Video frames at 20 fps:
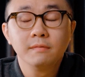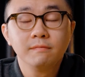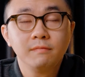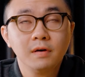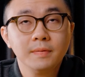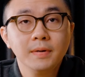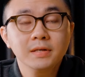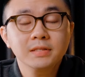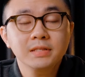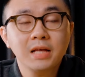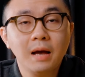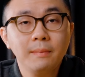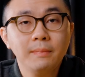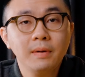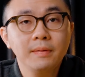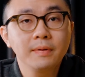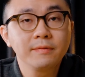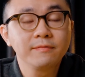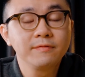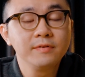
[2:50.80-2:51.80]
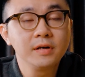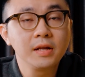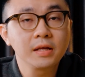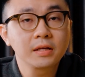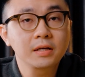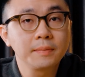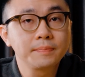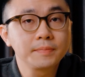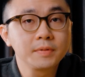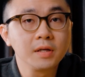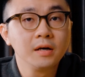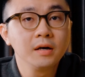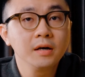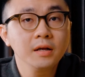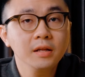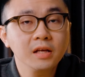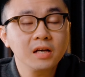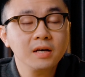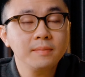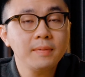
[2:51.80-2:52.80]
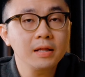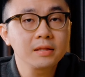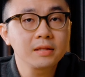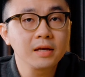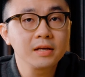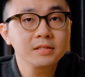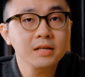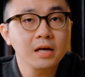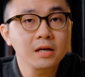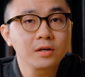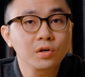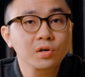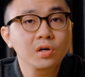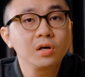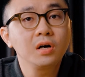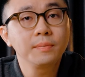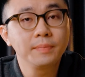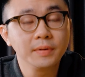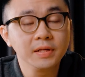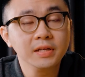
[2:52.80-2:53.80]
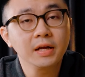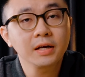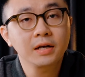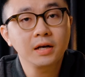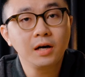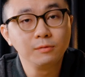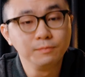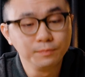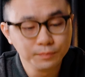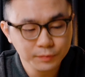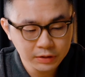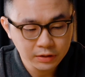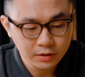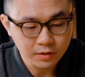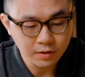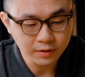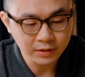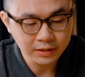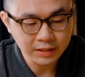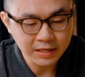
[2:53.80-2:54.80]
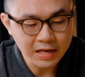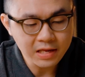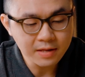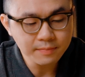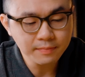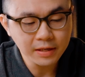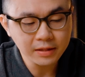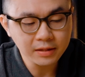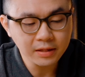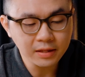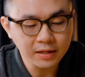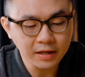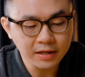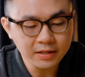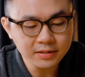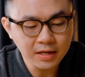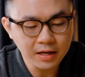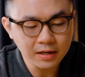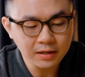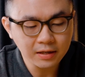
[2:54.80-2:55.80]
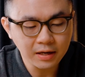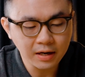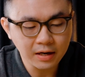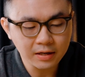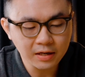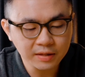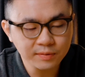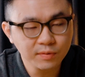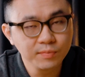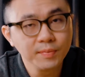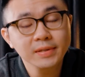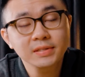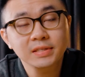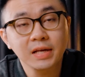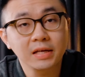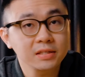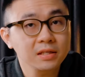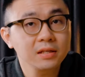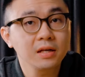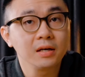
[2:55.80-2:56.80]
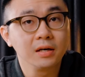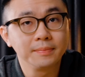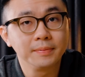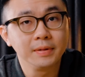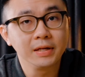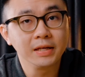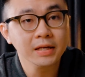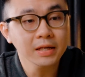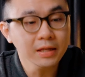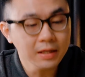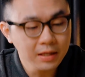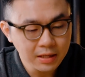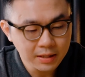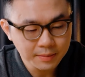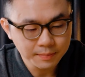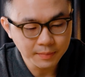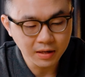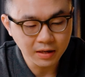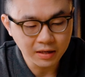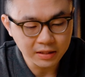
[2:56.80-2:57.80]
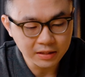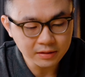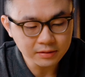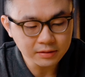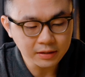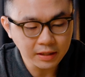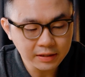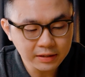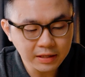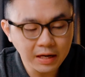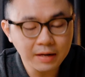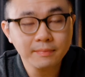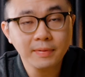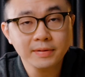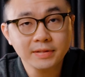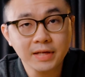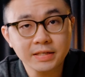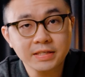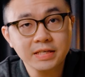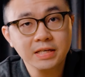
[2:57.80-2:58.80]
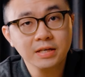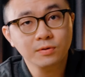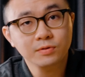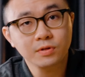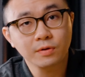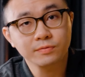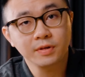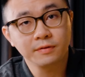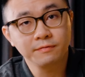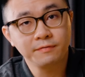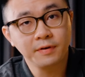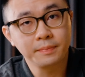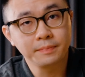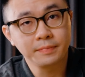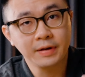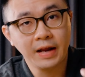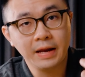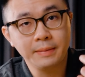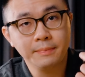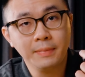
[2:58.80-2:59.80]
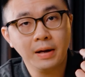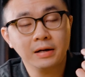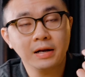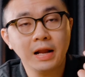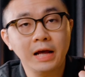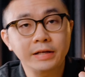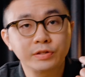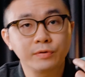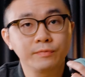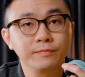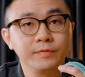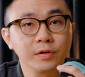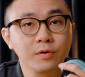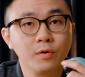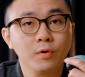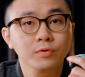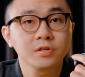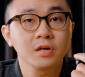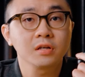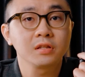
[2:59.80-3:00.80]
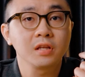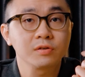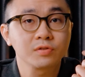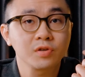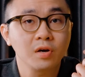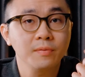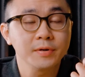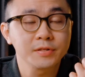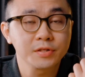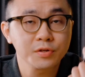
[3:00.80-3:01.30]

với mức giá mà mình vừa đề cập tới thì các bạn thấy rằng nó có hợp lý hay không còn cá nhân mình thì thấy rằng là đây là một mức giá rất là hợp lý bởi những tính năng và giá trị của dòng sản phẩm này mang lại trong việc hỗ trợ theo dõi về